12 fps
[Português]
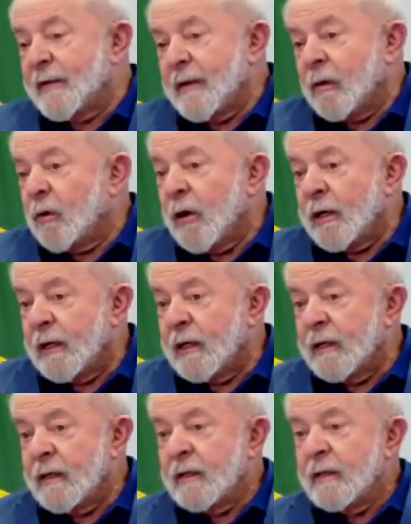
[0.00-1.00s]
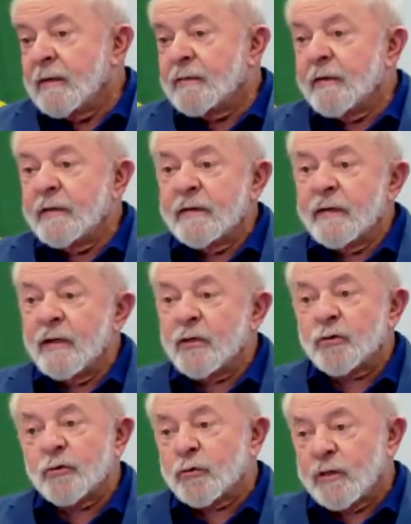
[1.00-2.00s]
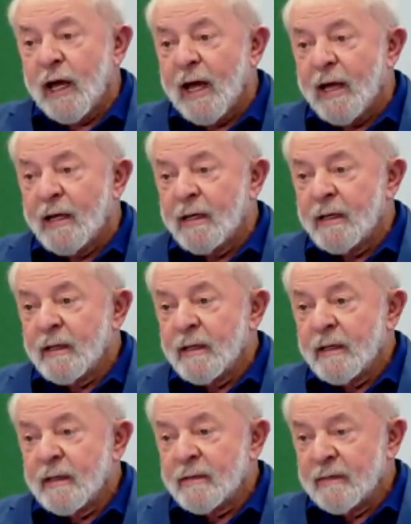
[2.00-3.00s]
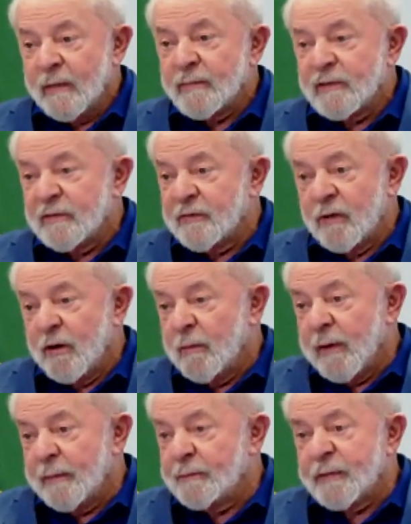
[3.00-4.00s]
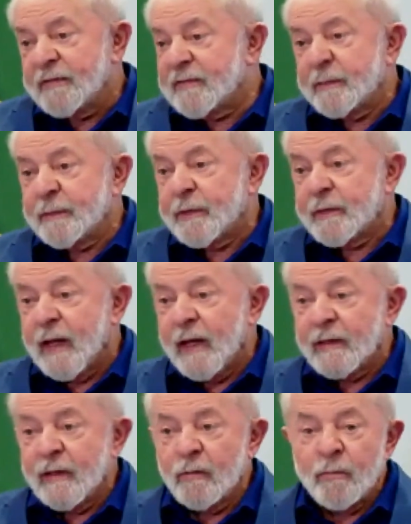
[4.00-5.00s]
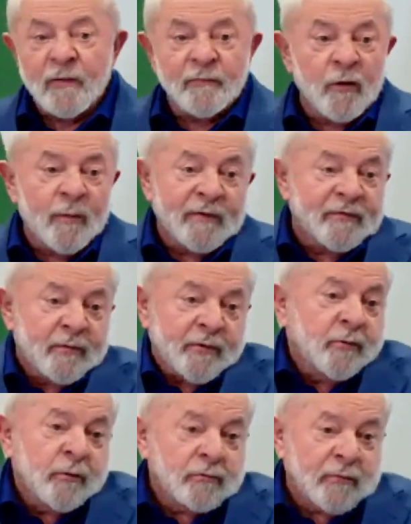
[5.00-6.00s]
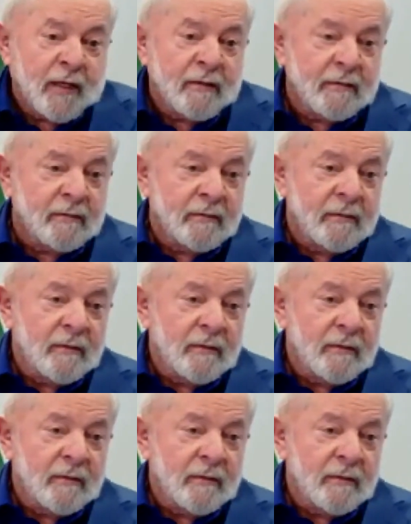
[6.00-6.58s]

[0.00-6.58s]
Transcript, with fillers: Mas agora seria chutar sabe, de forma precipitada uma informação que eu não tenho.